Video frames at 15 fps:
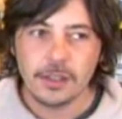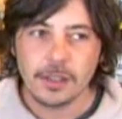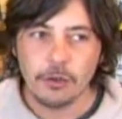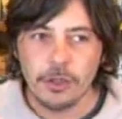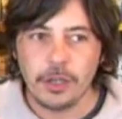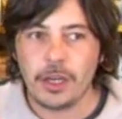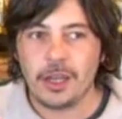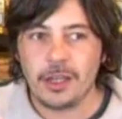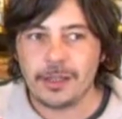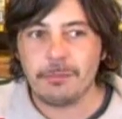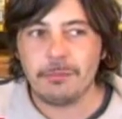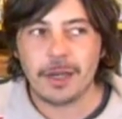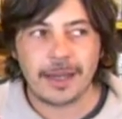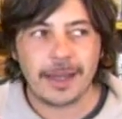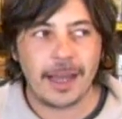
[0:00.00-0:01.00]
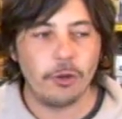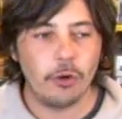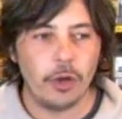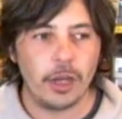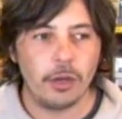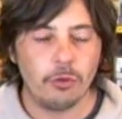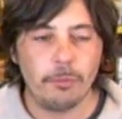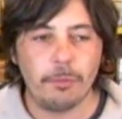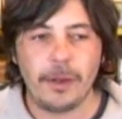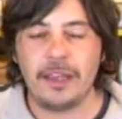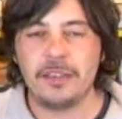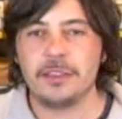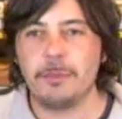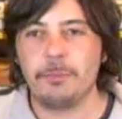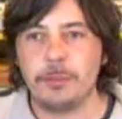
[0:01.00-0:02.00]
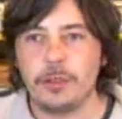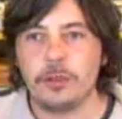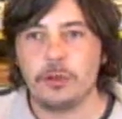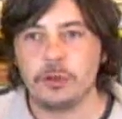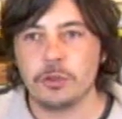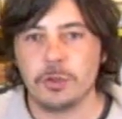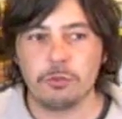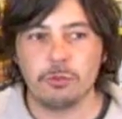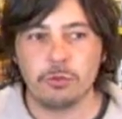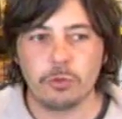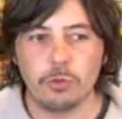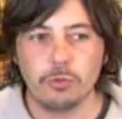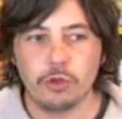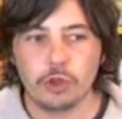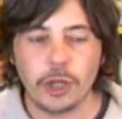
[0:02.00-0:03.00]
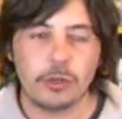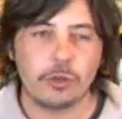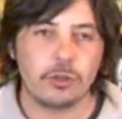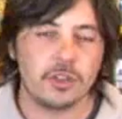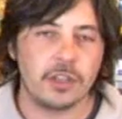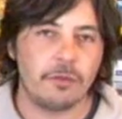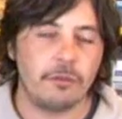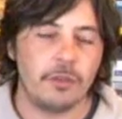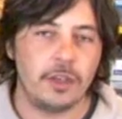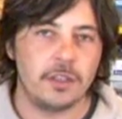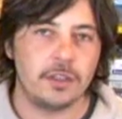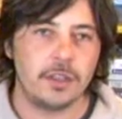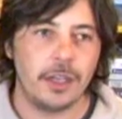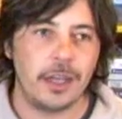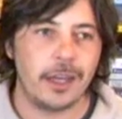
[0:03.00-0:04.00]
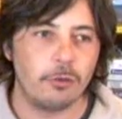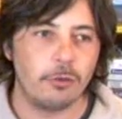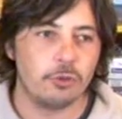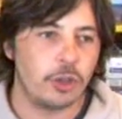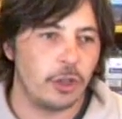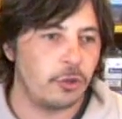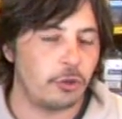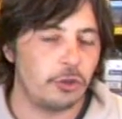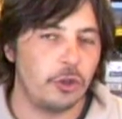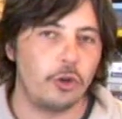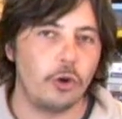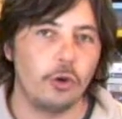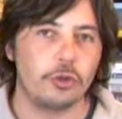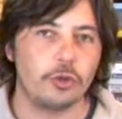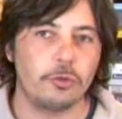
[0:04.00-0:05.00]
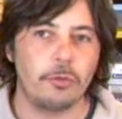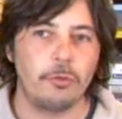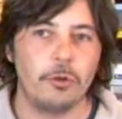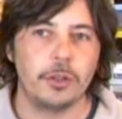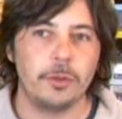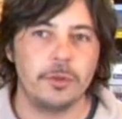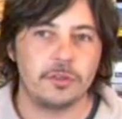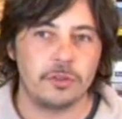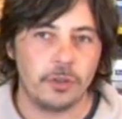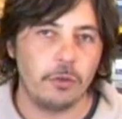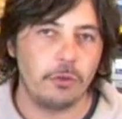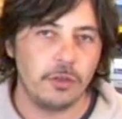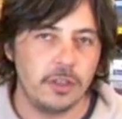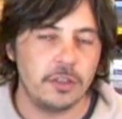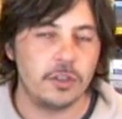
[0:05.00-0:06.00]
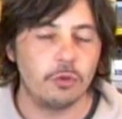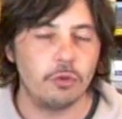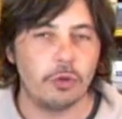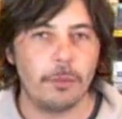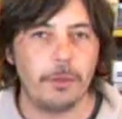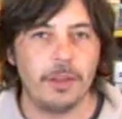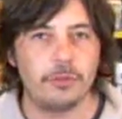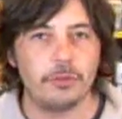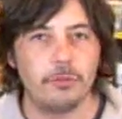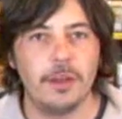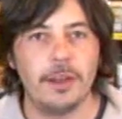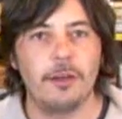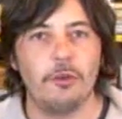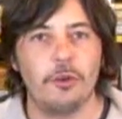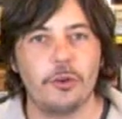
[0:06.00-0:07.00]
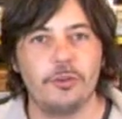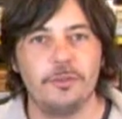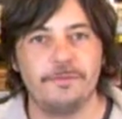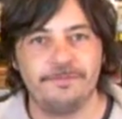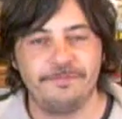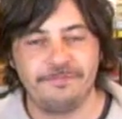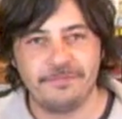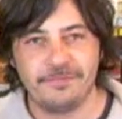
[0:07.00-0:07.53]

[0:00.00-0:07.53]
Devo dire che il tabaccaio è in un paese piccolo, soprattutto un centro servizi ed anche un centro di incontro per molte persone, quindi sicuramente un bel lavoro.